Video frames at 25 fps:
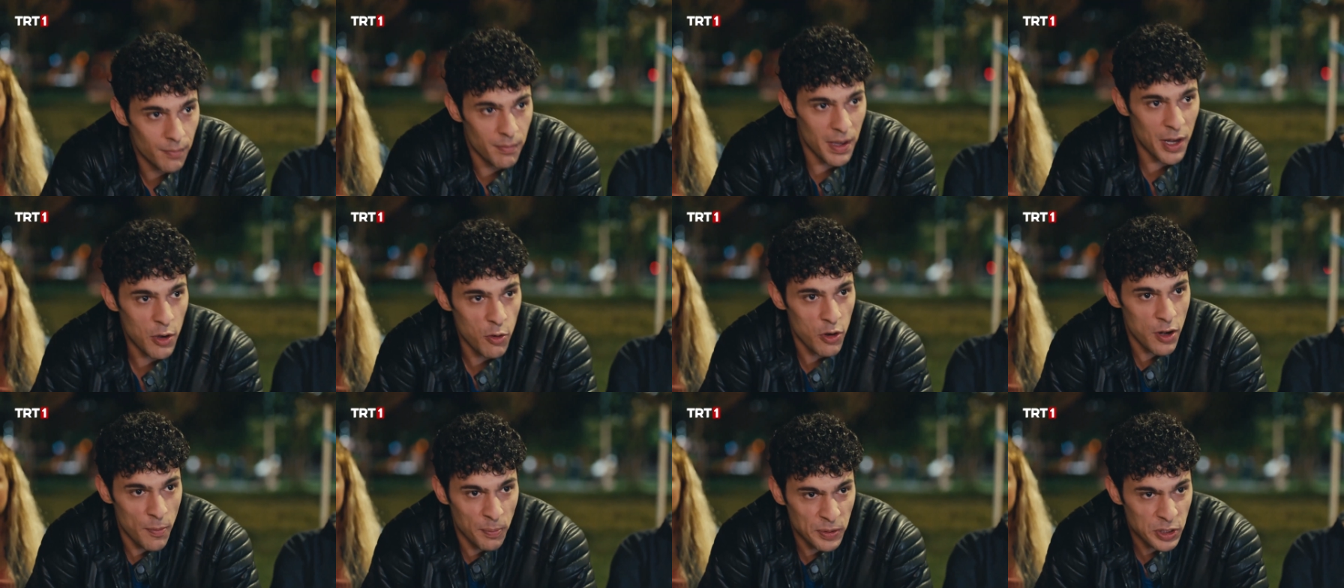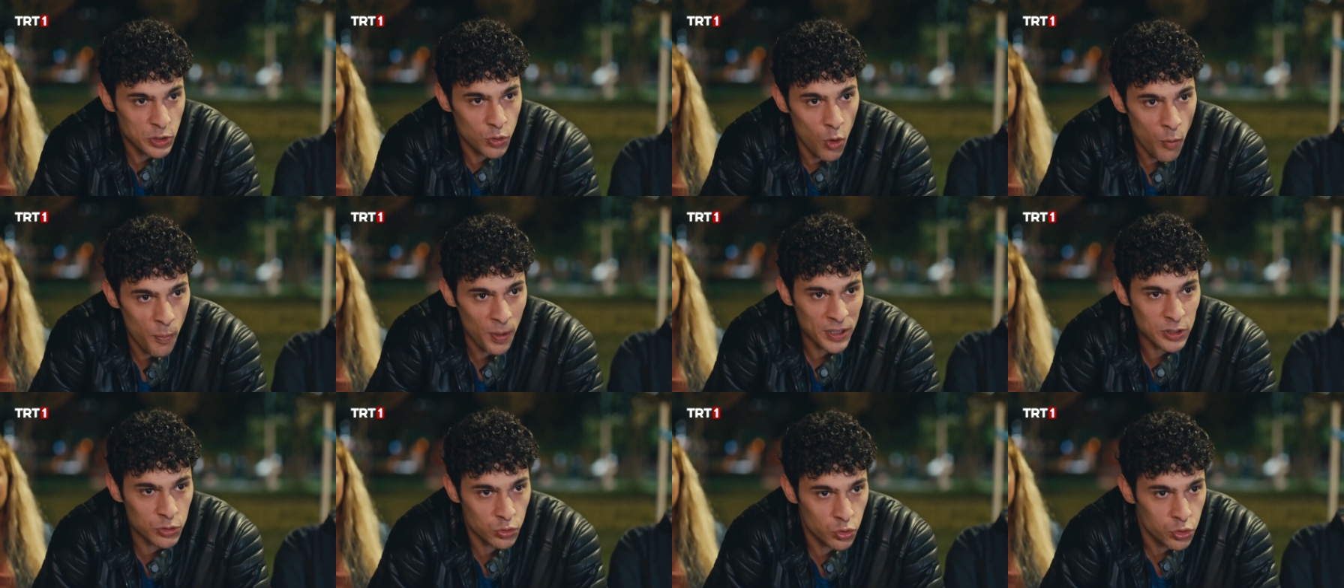Ben öyle
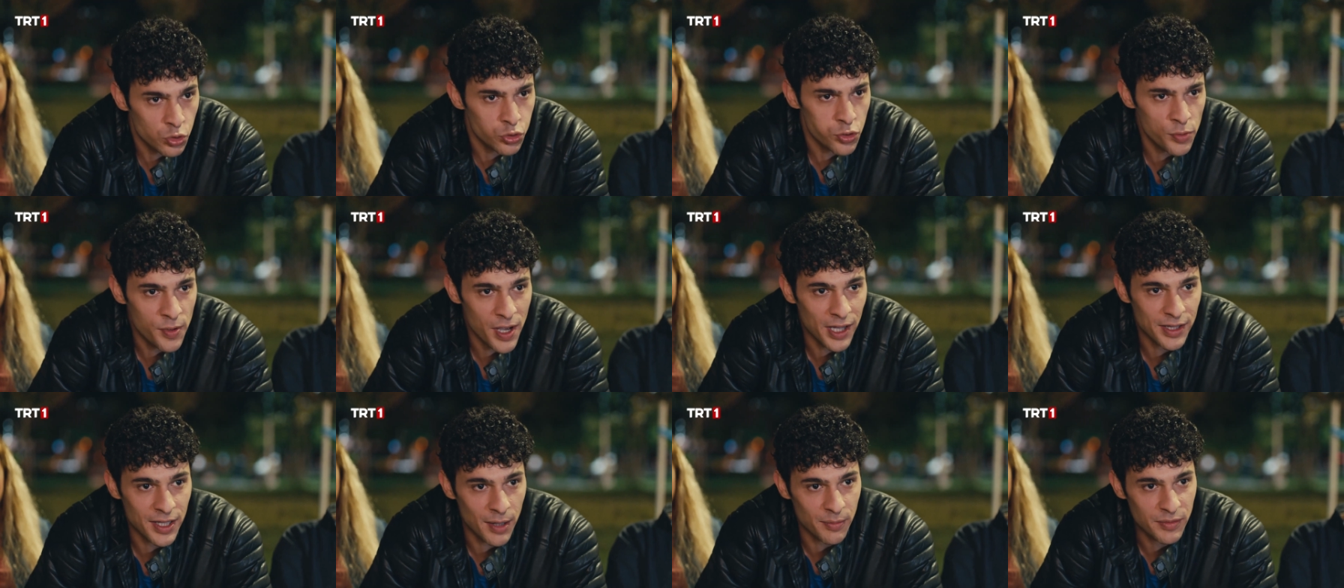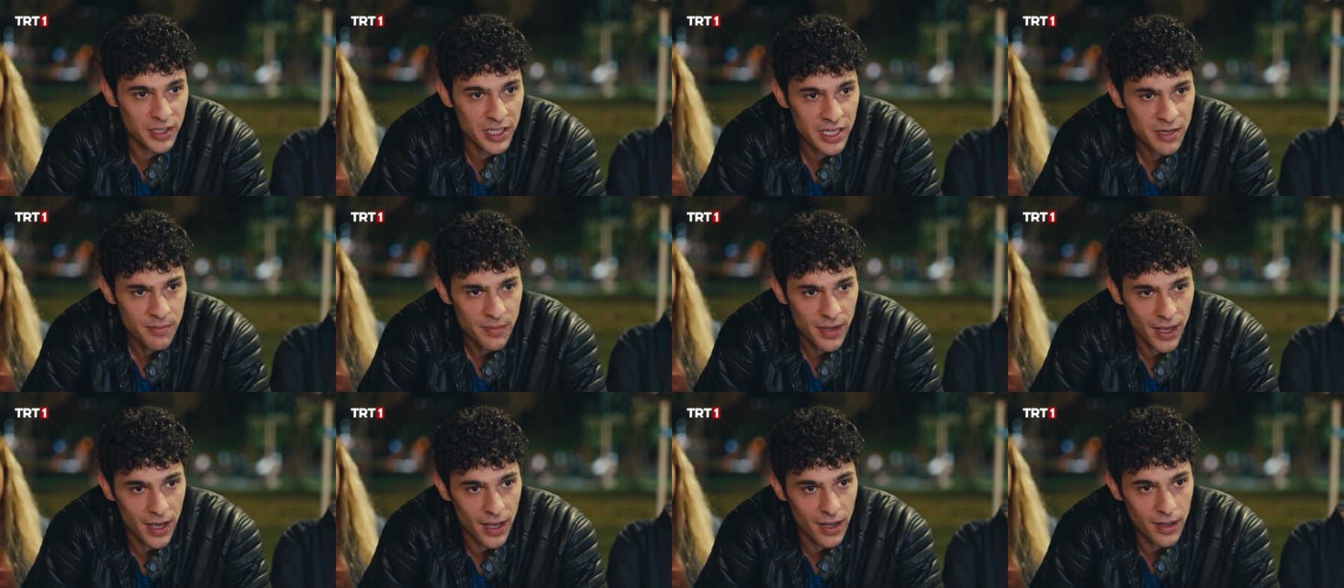psikopat suçlu bir adam
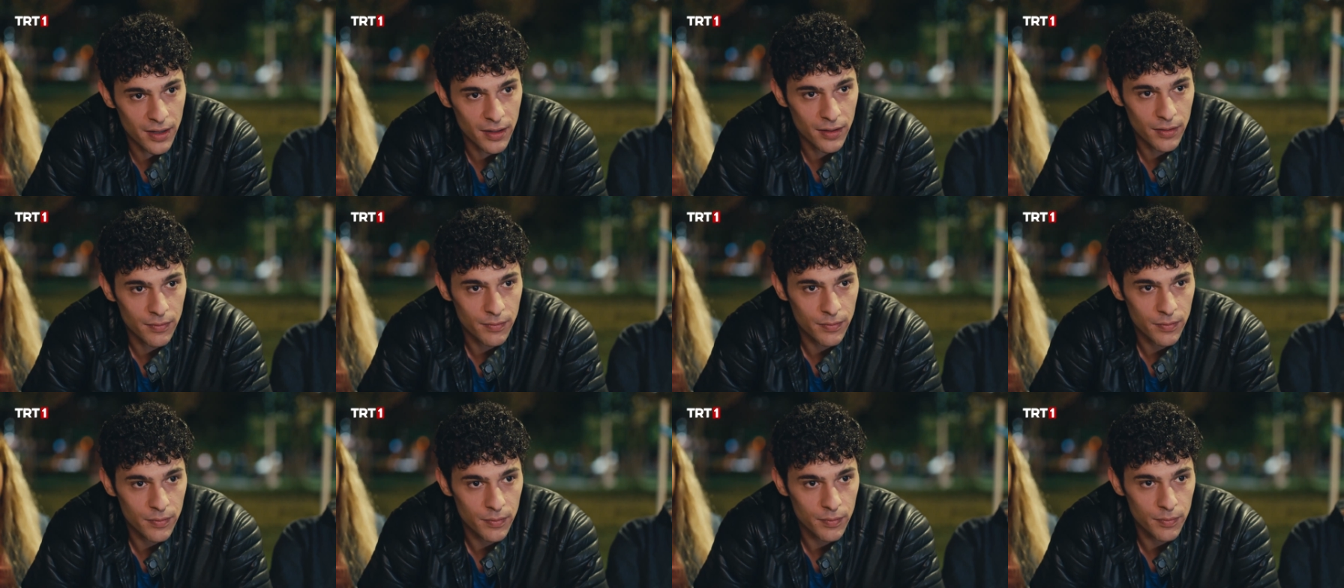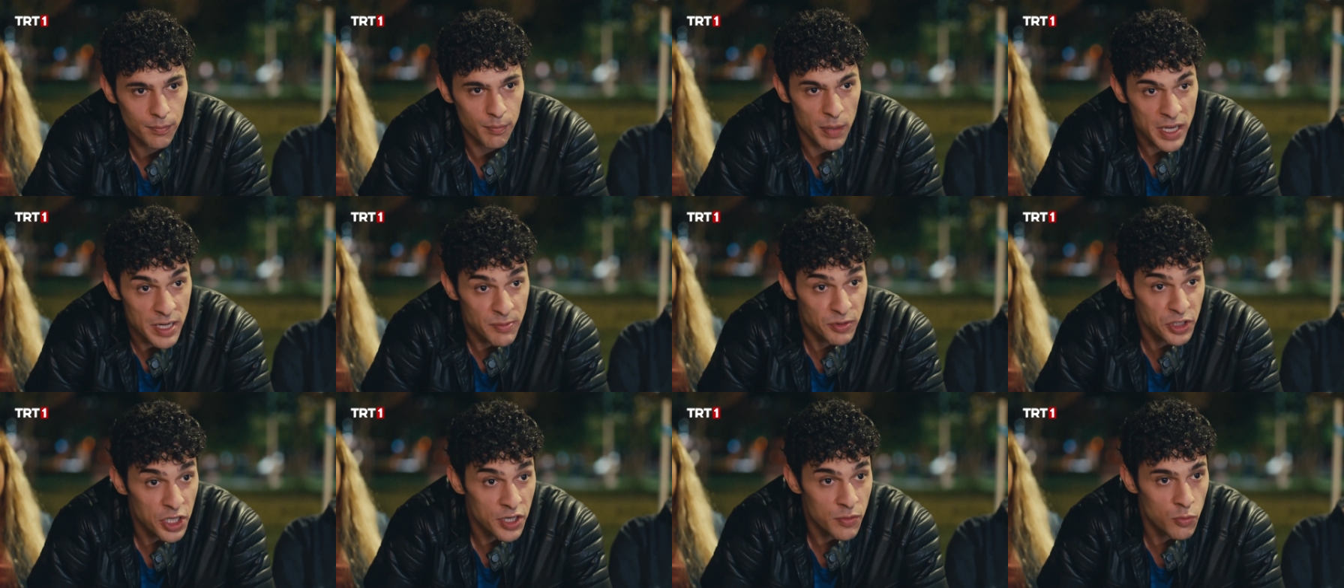değilim ya.
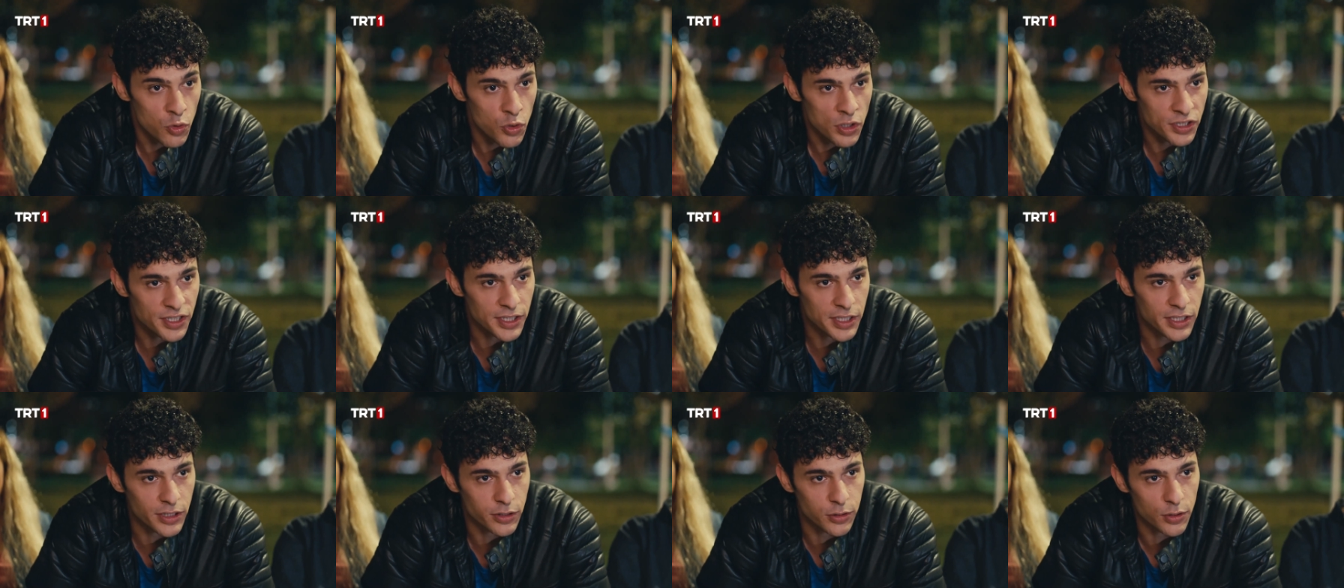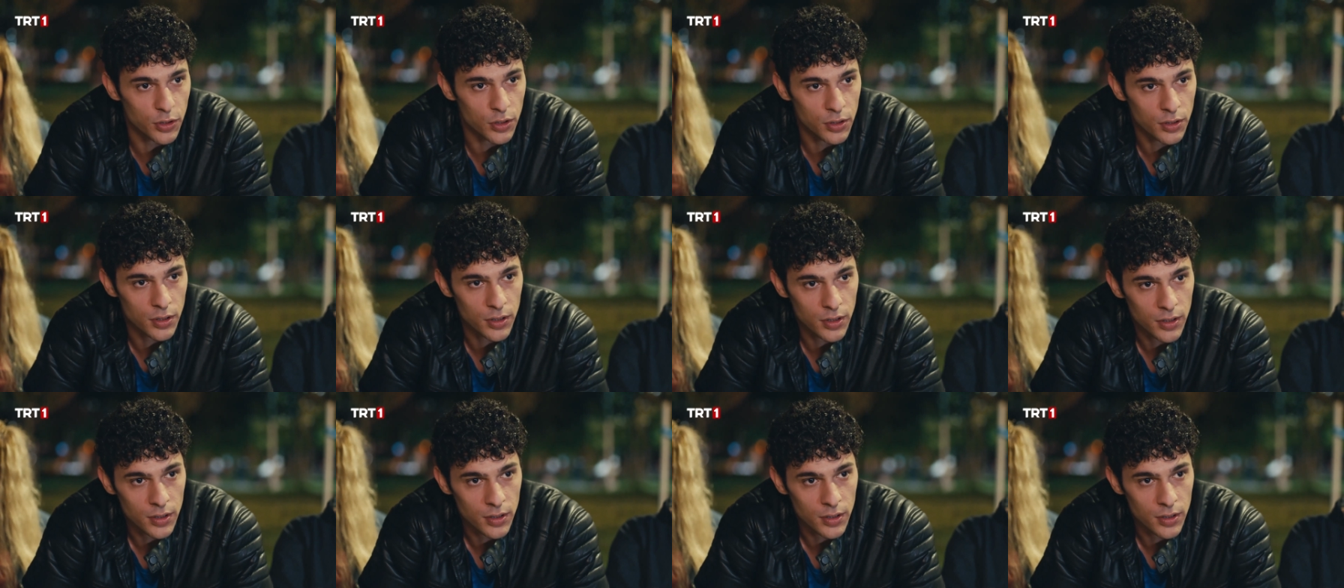Benim canım onun sıkılıyor.